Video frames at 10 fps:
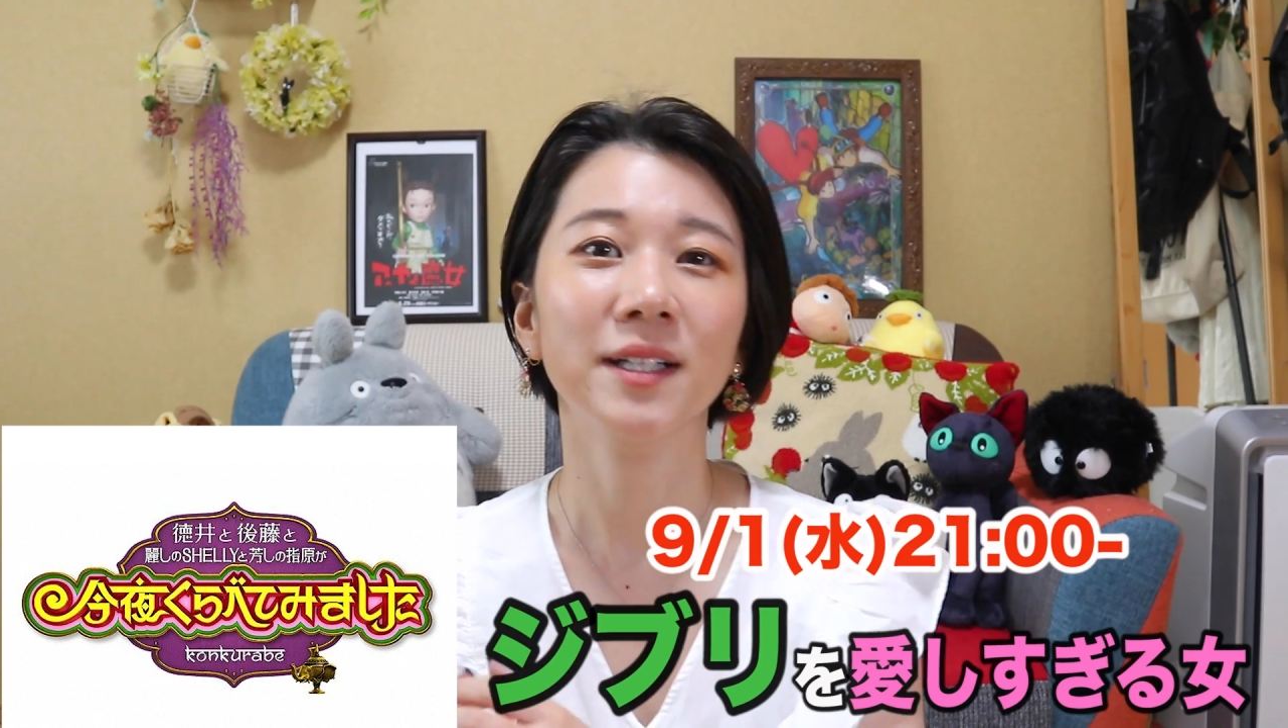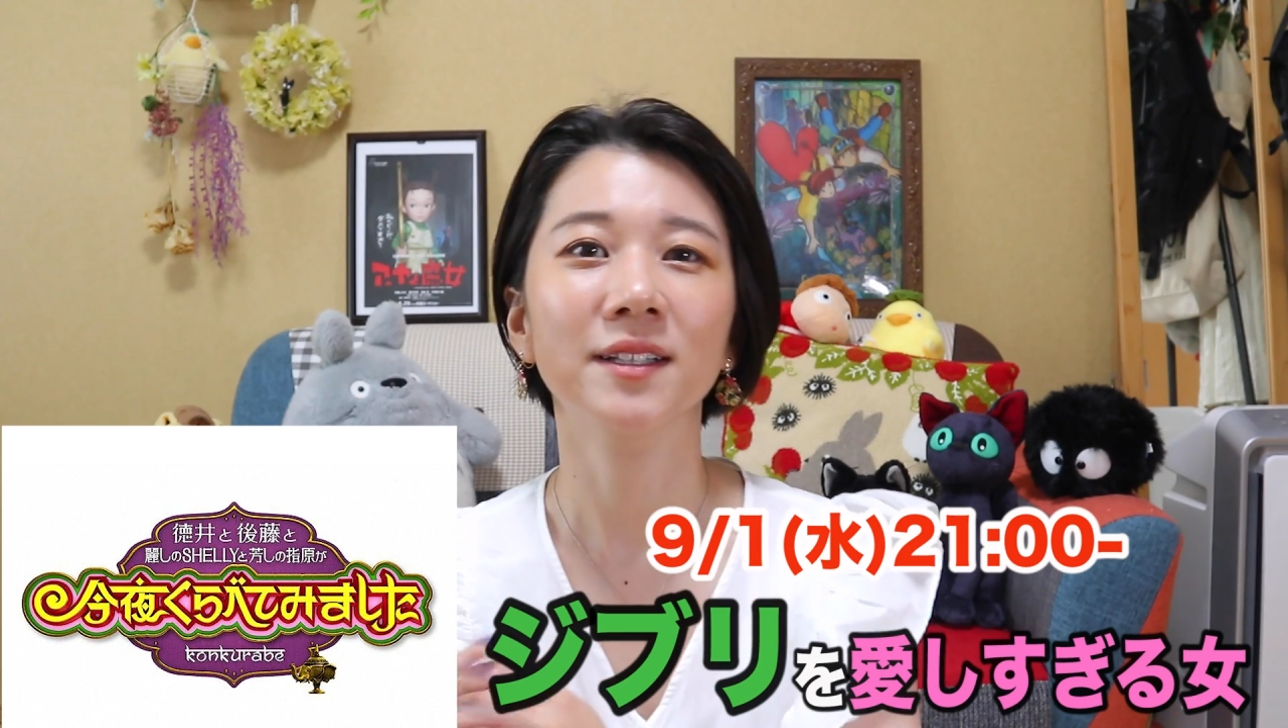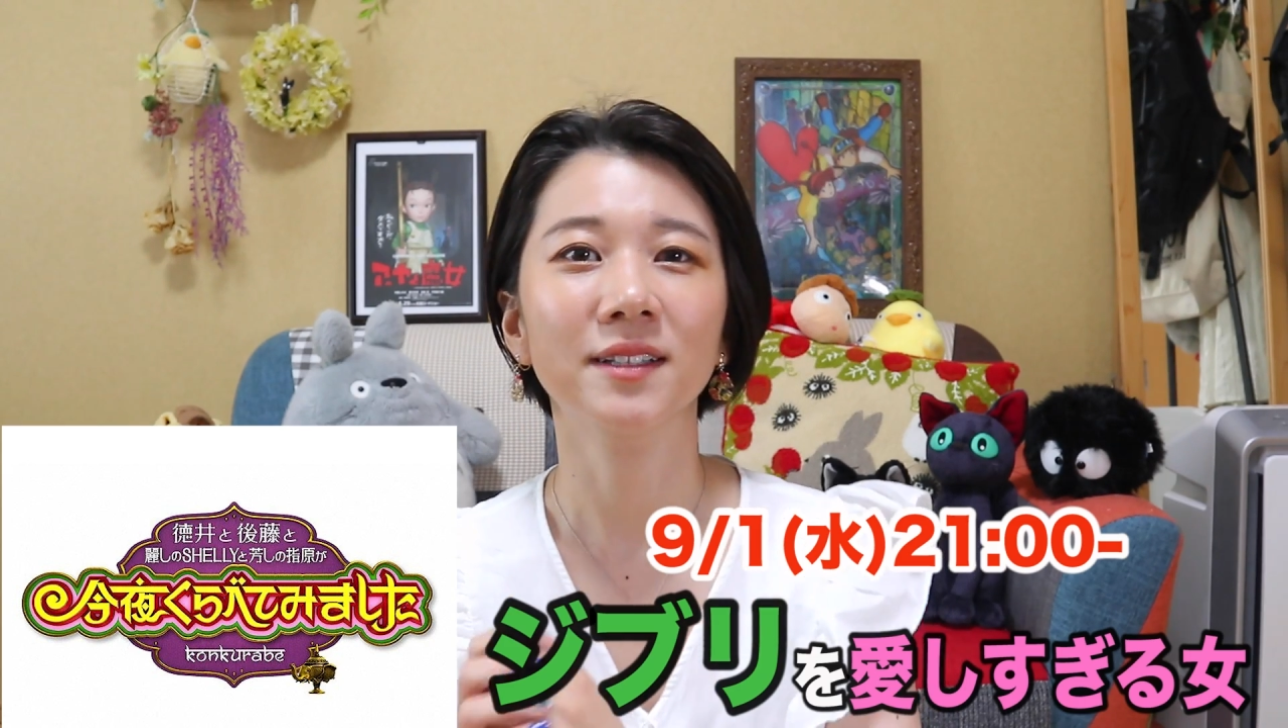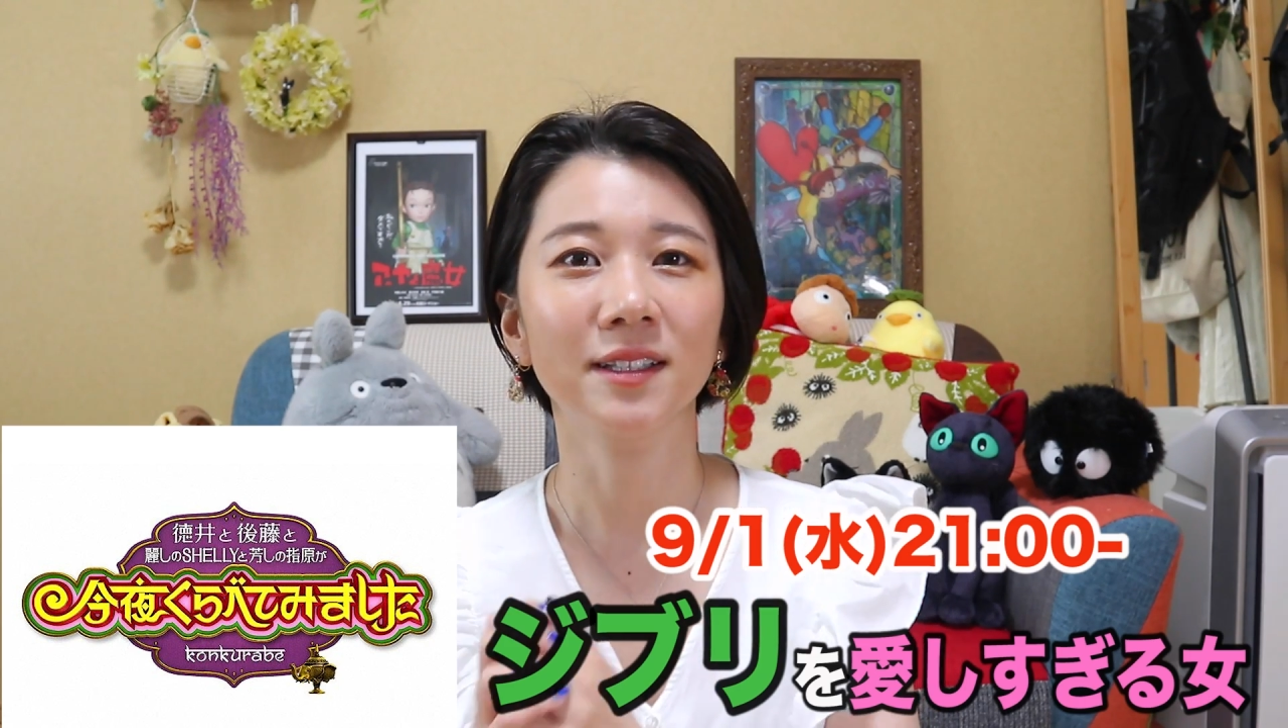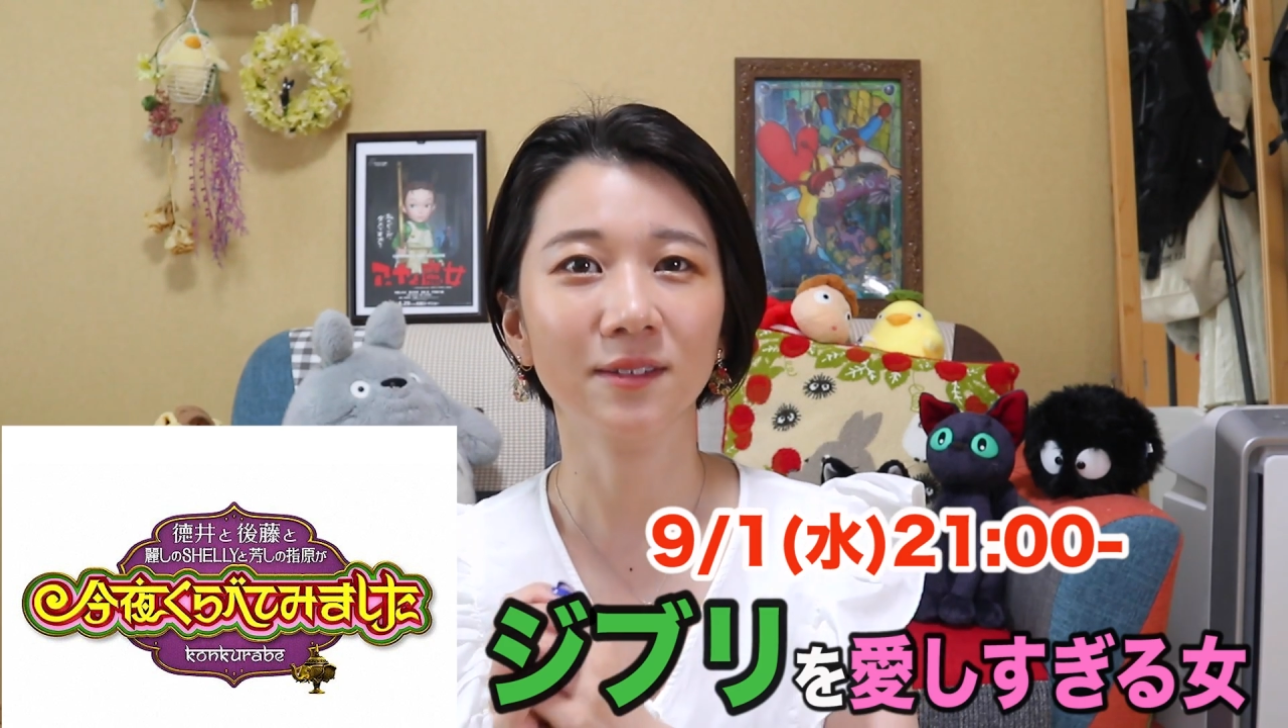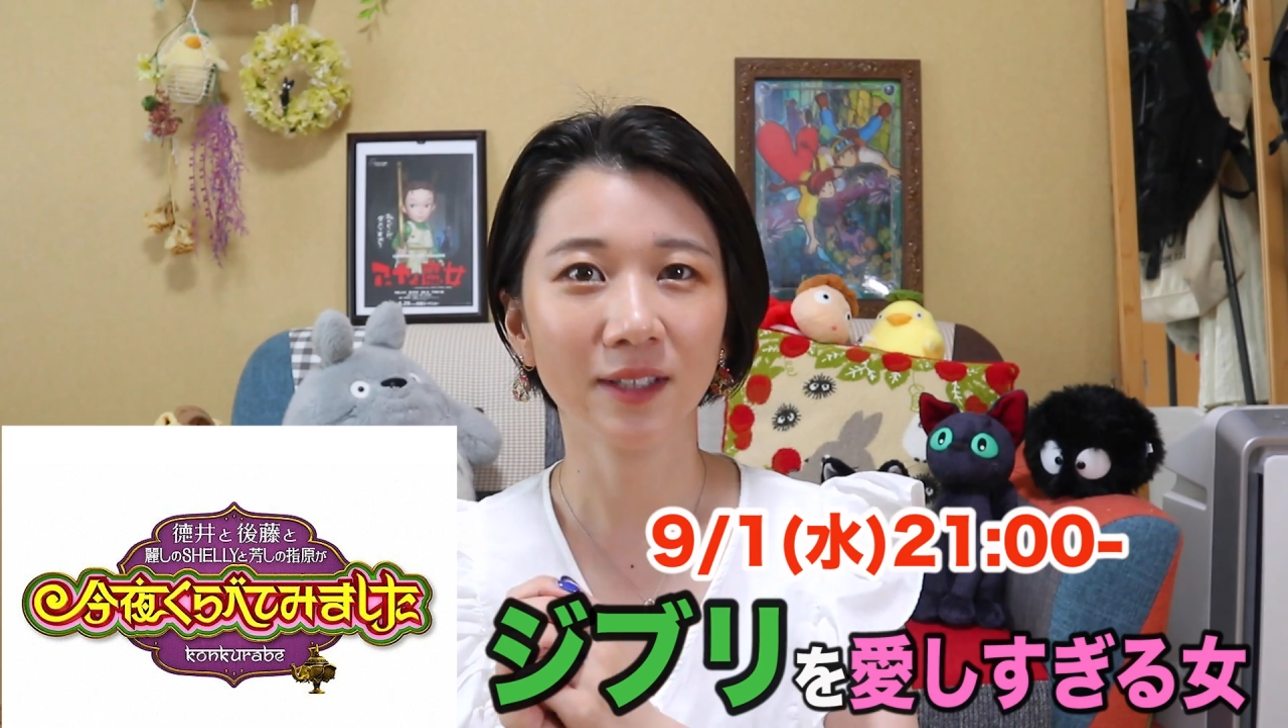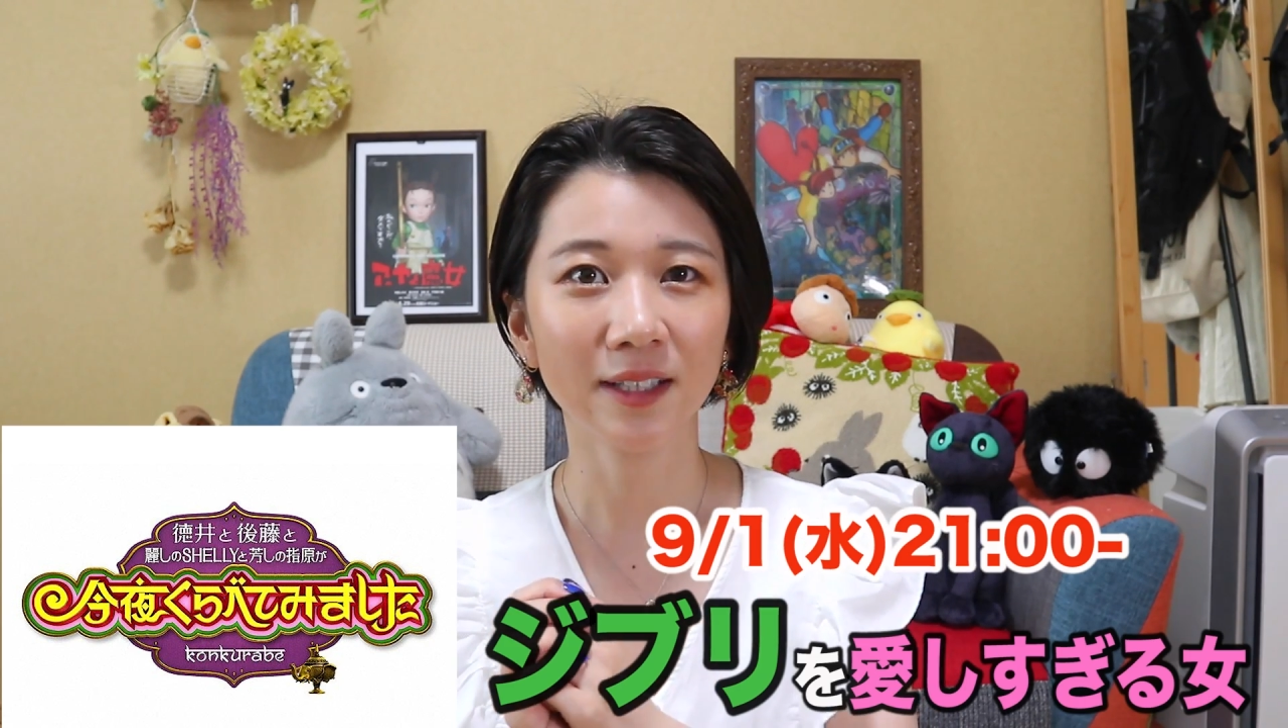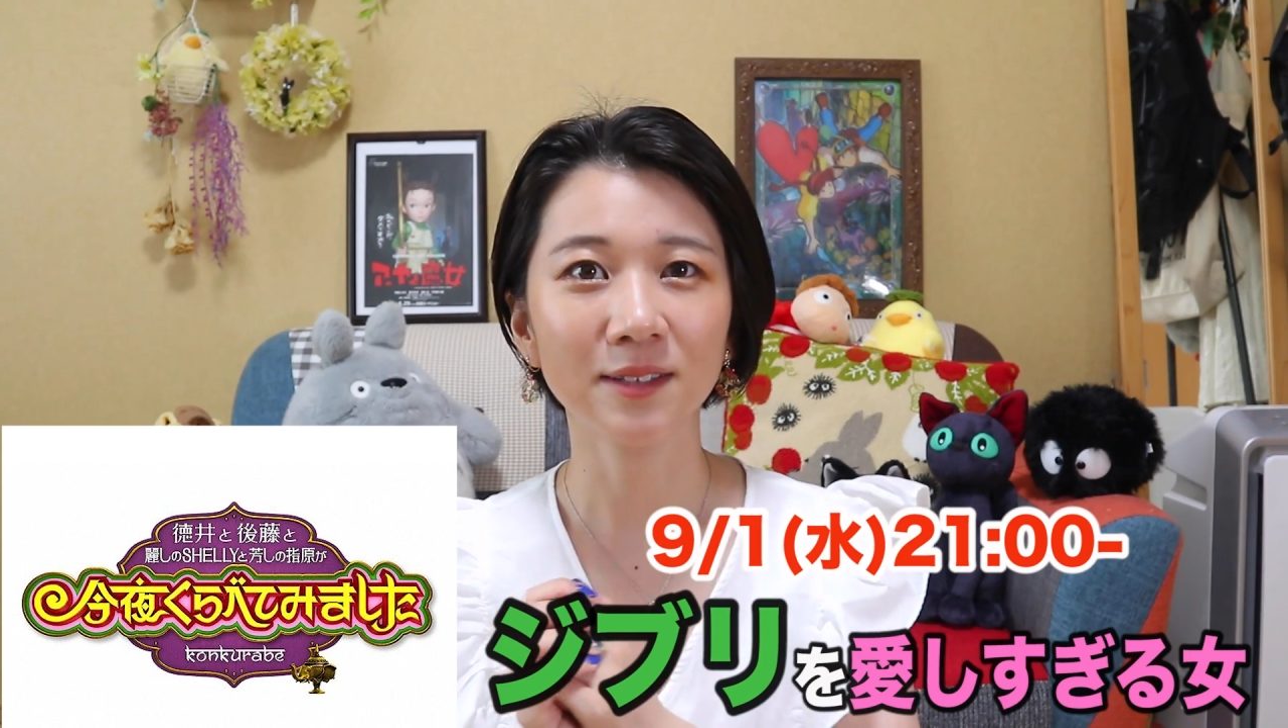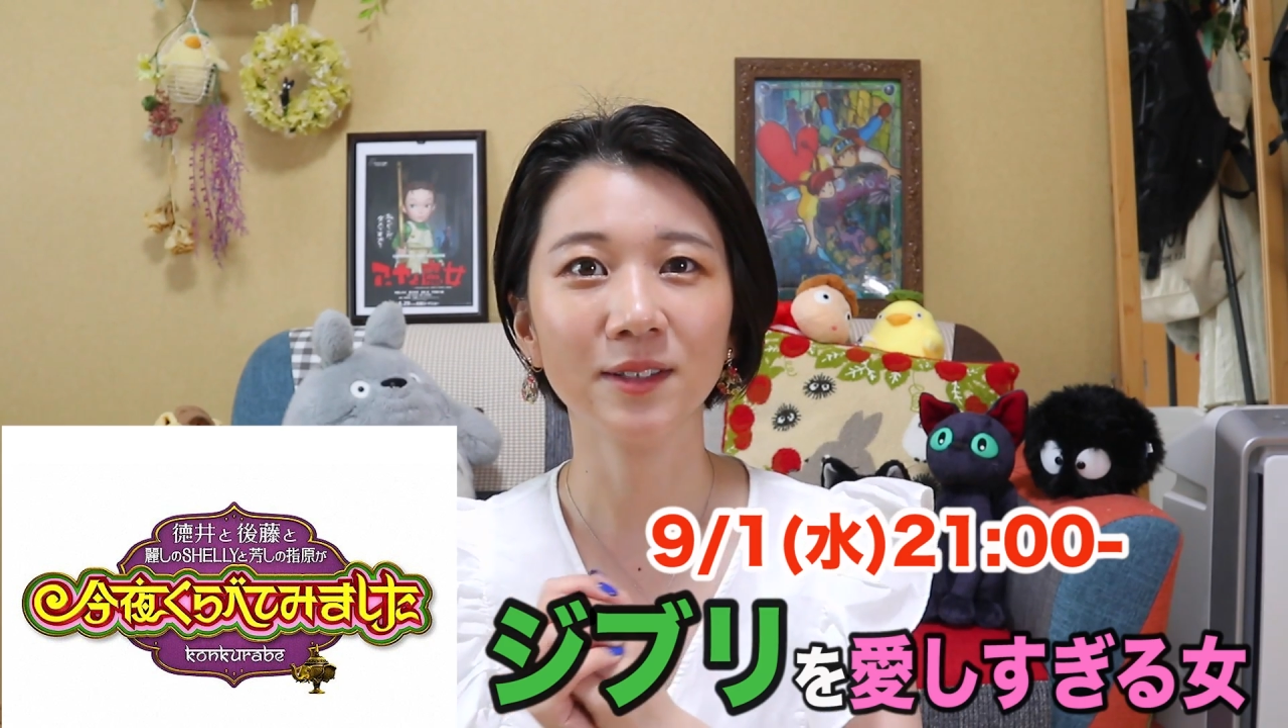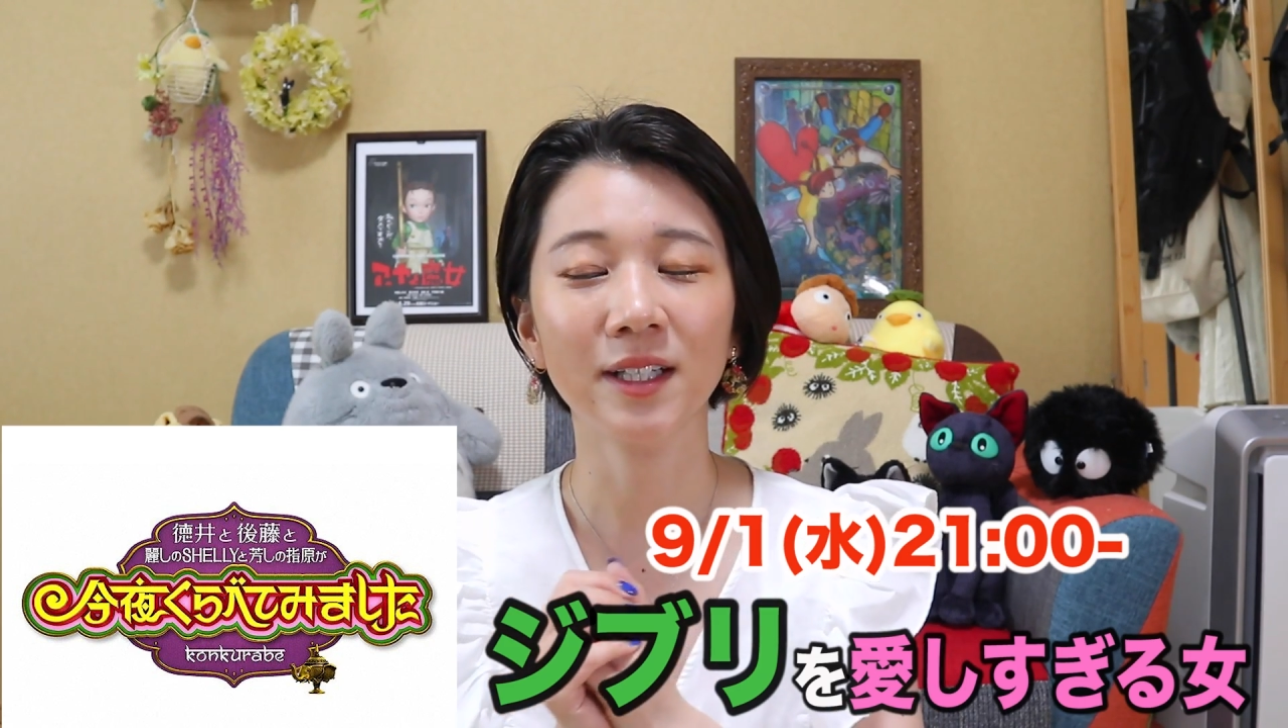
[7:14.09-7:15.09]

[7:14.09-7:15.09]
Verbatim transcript: だったりとかそ